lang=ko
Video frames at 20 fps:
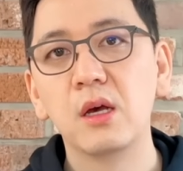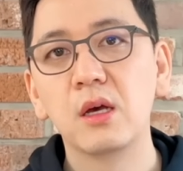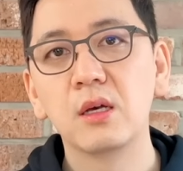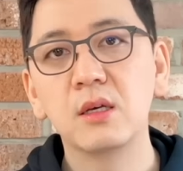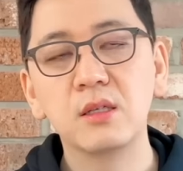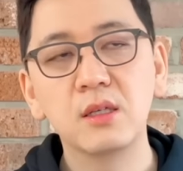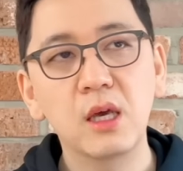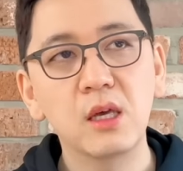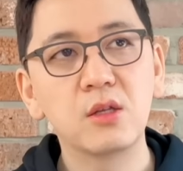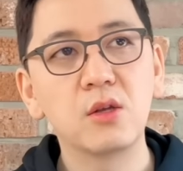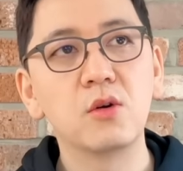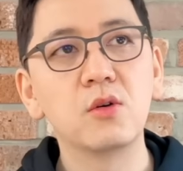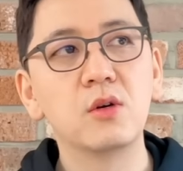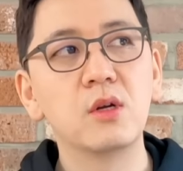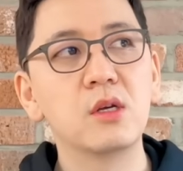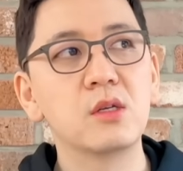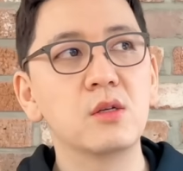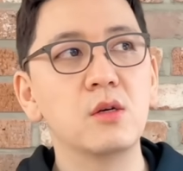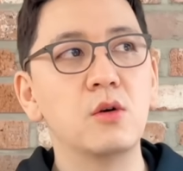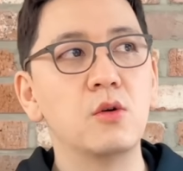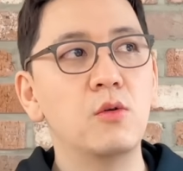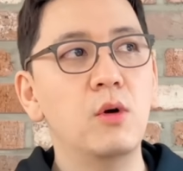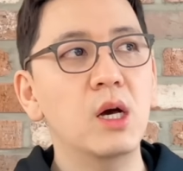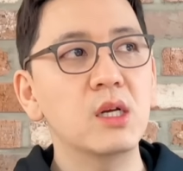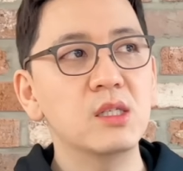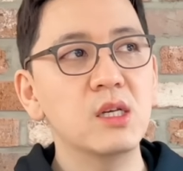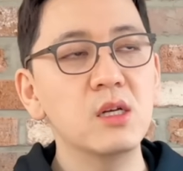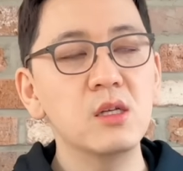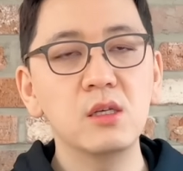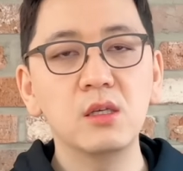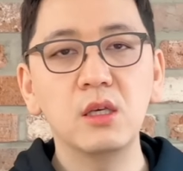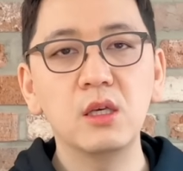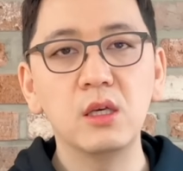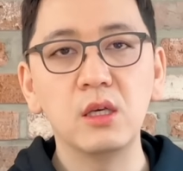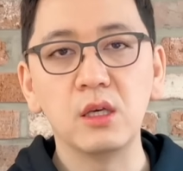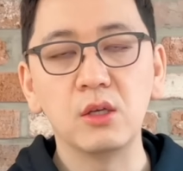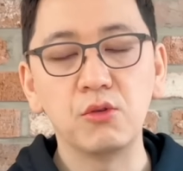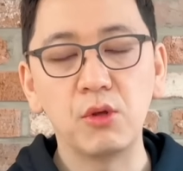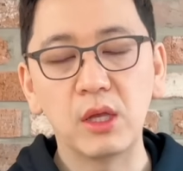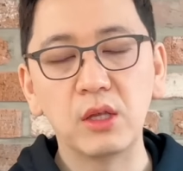그게 더 그래서
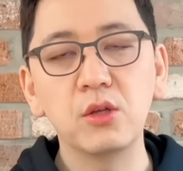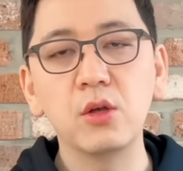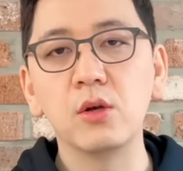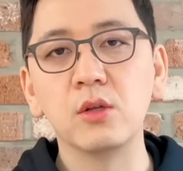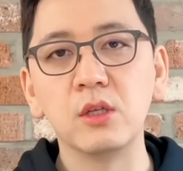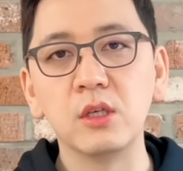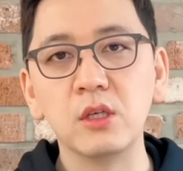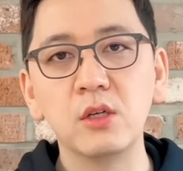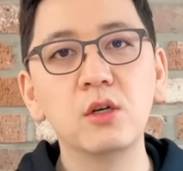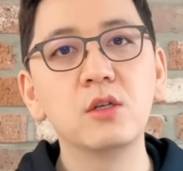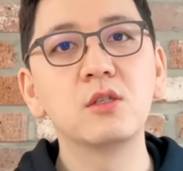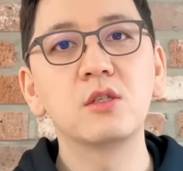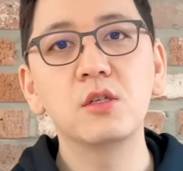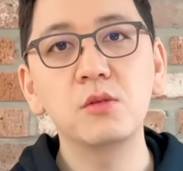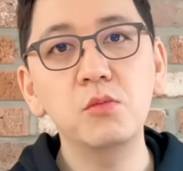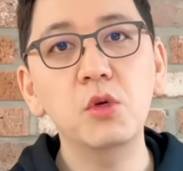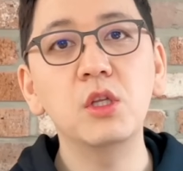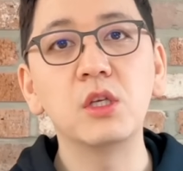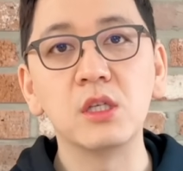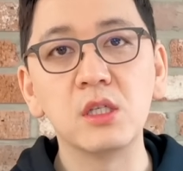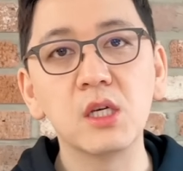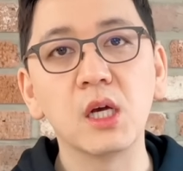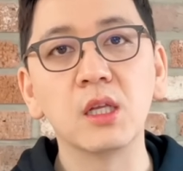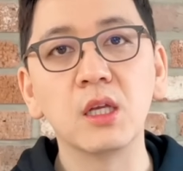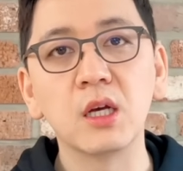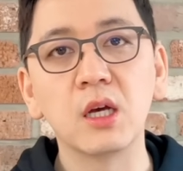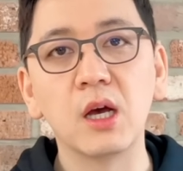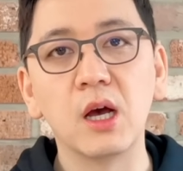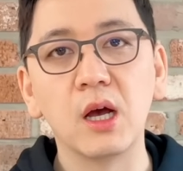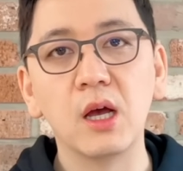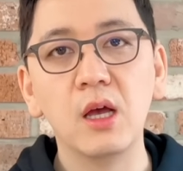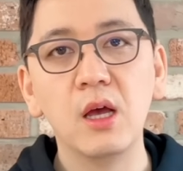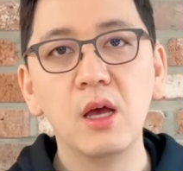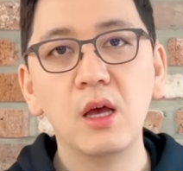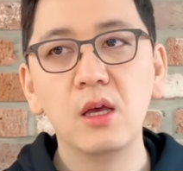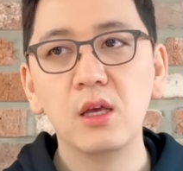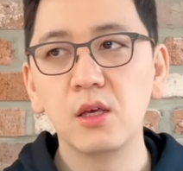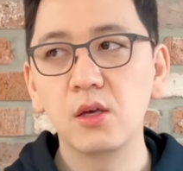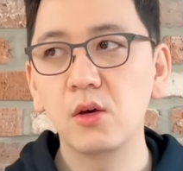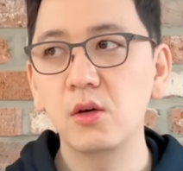확장이 됐던 이런 측면이 있지 않을까.
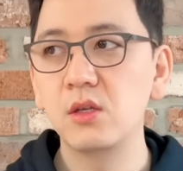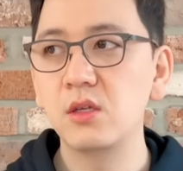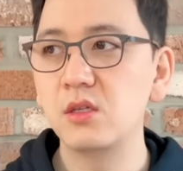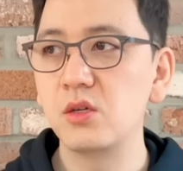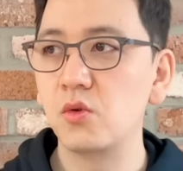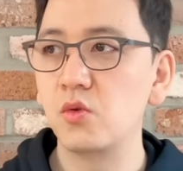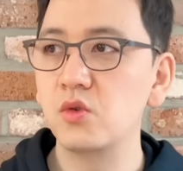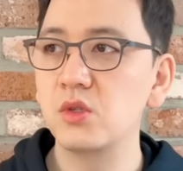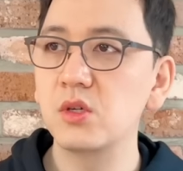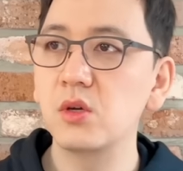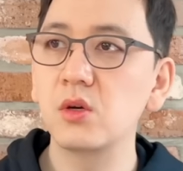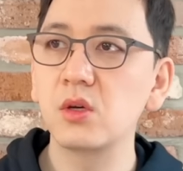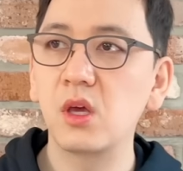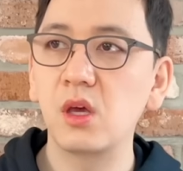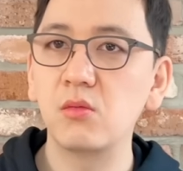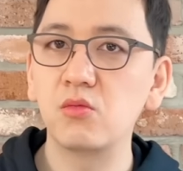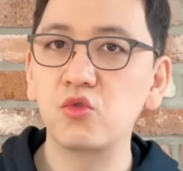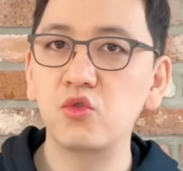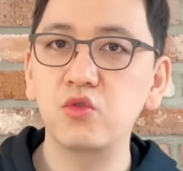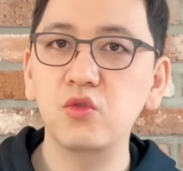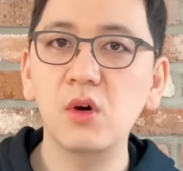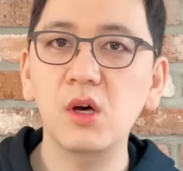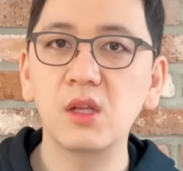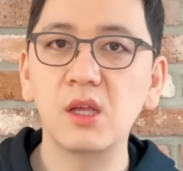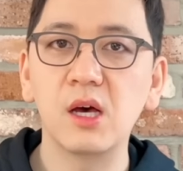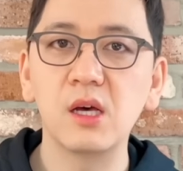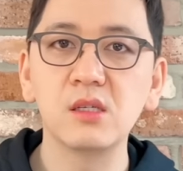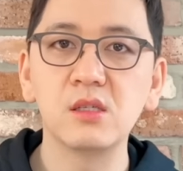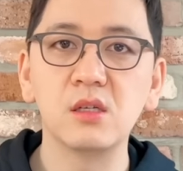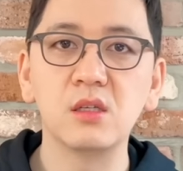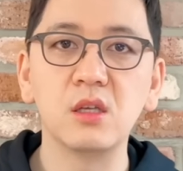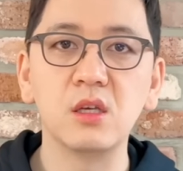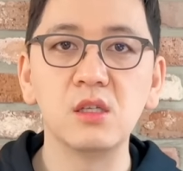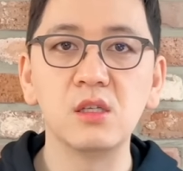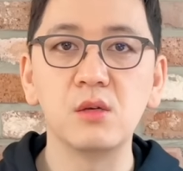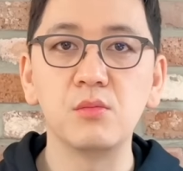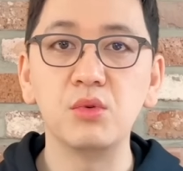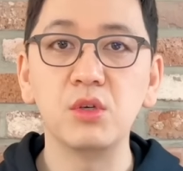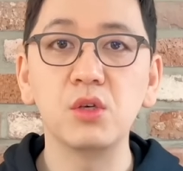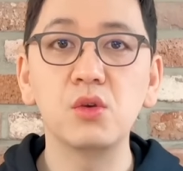이건 이제 오징어 게임 2가 나왔을 때
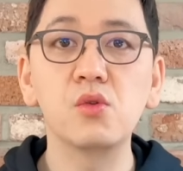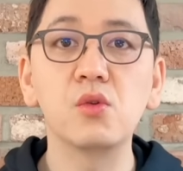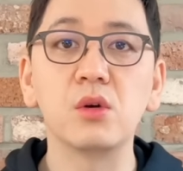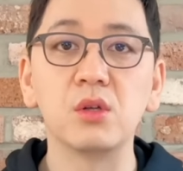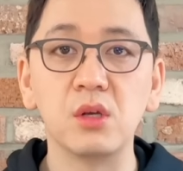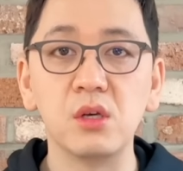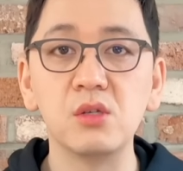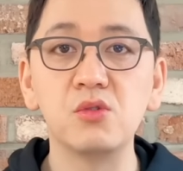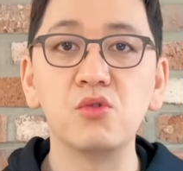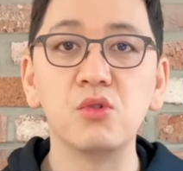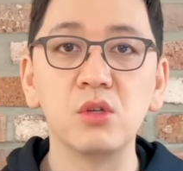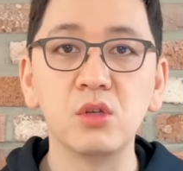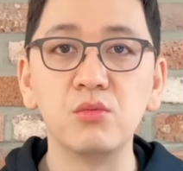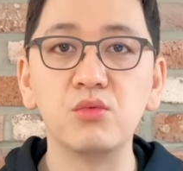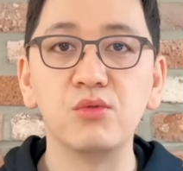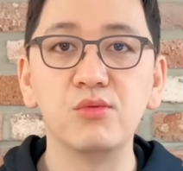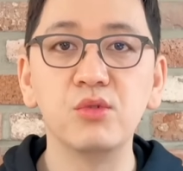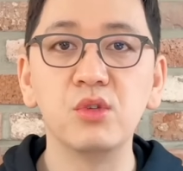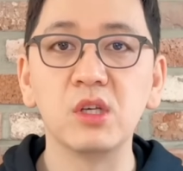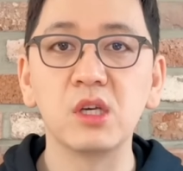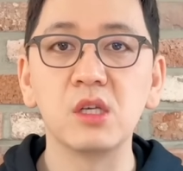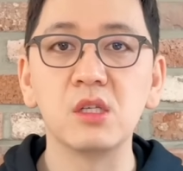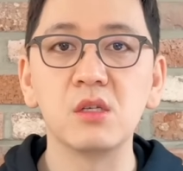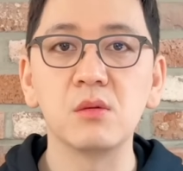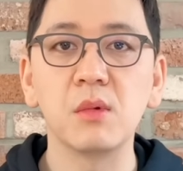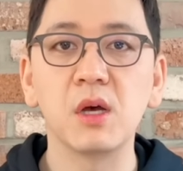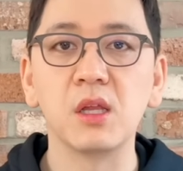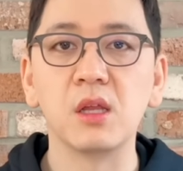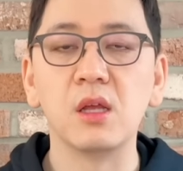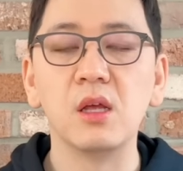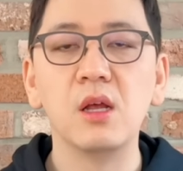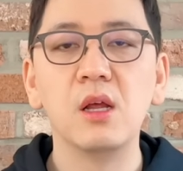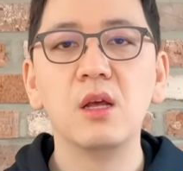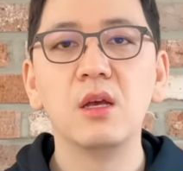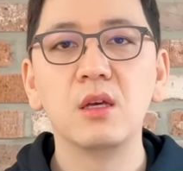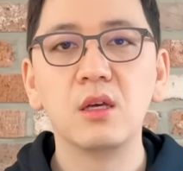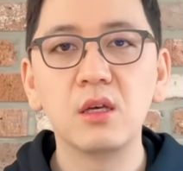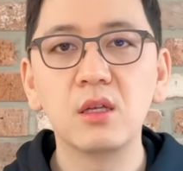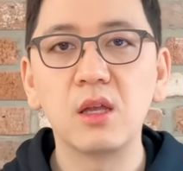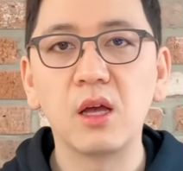이제 비교가 될 수 있는 부분이겠지만
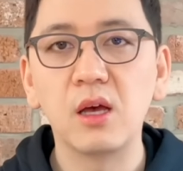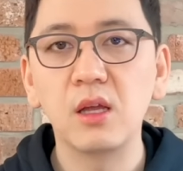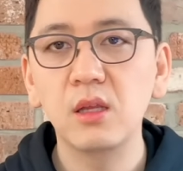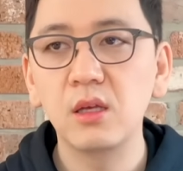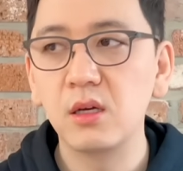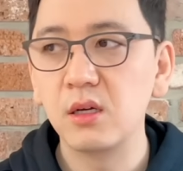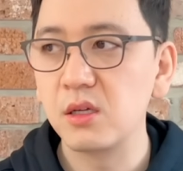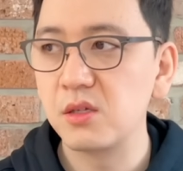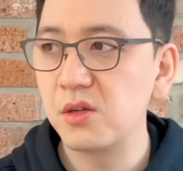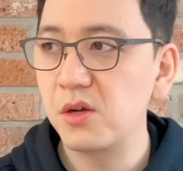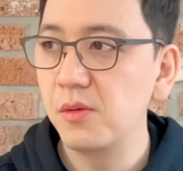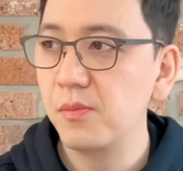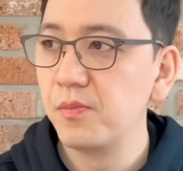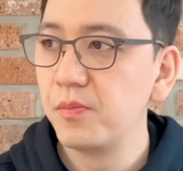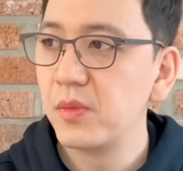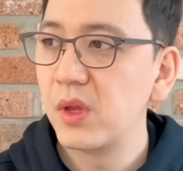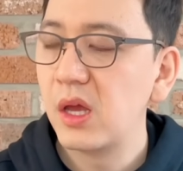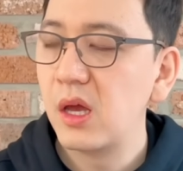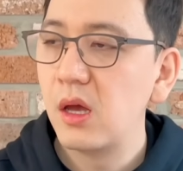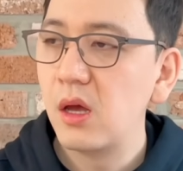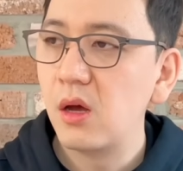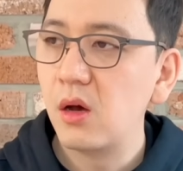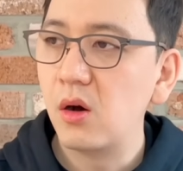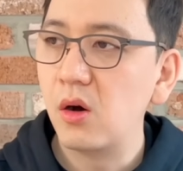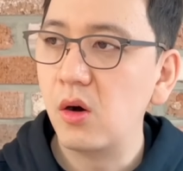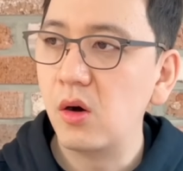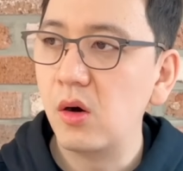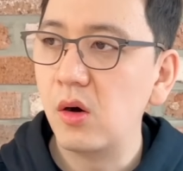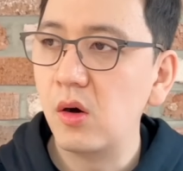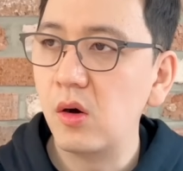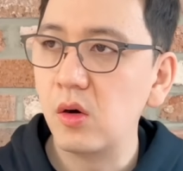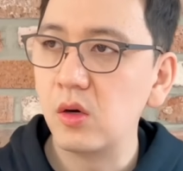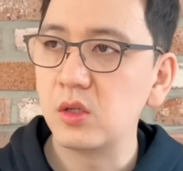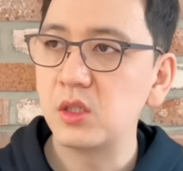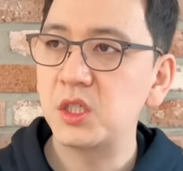일단 그래서 어